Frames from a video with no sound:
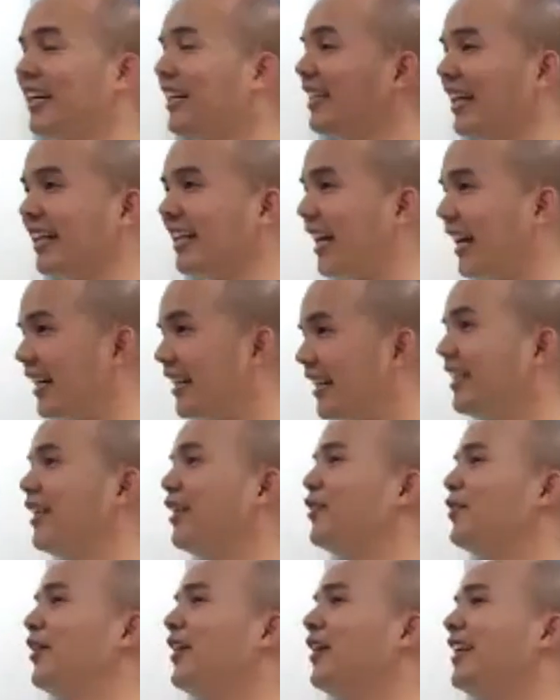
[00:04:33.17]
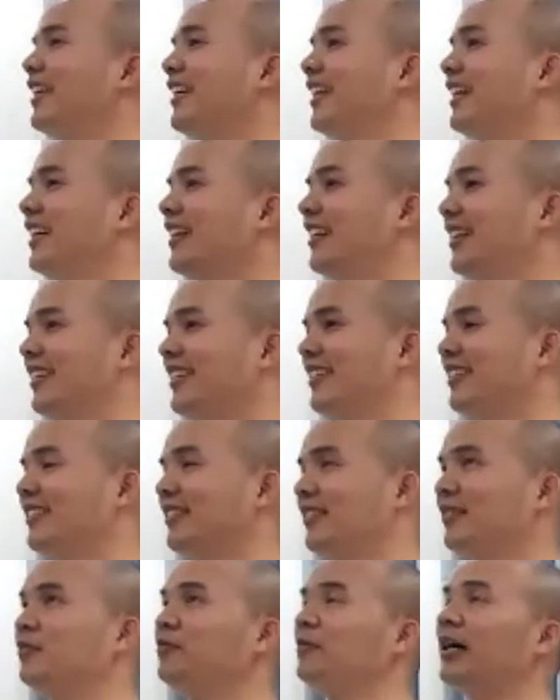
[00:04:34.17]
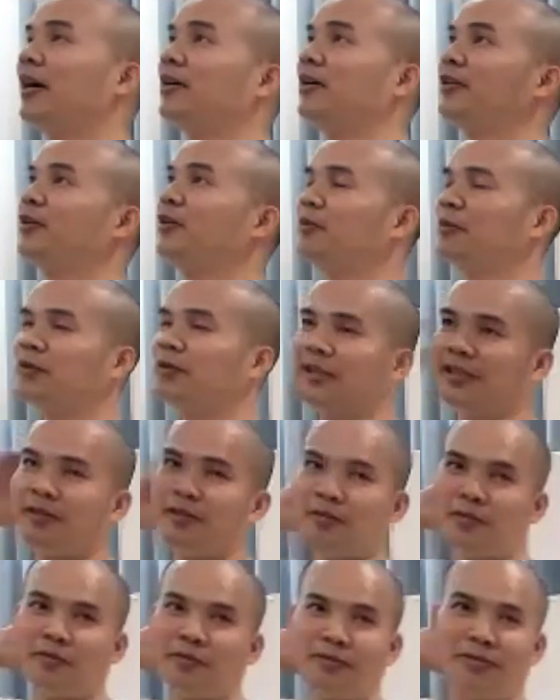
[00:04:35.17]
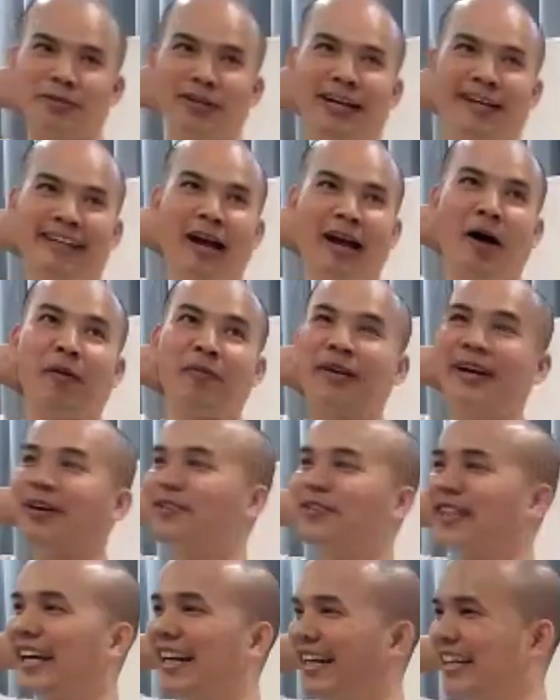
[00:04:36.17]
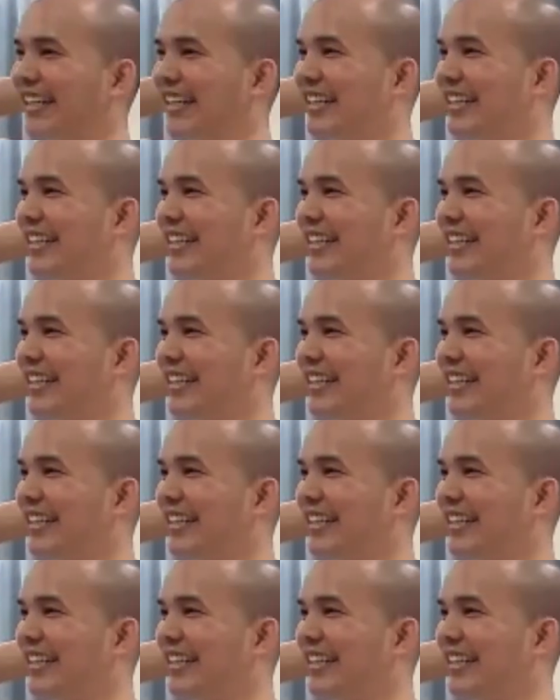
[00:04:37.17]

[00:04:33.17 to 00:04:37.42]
chắc chắn rằng cái điều đó là gì à, chúng ta hình dung ủa gì cuối cùng tôi học ở đâu ta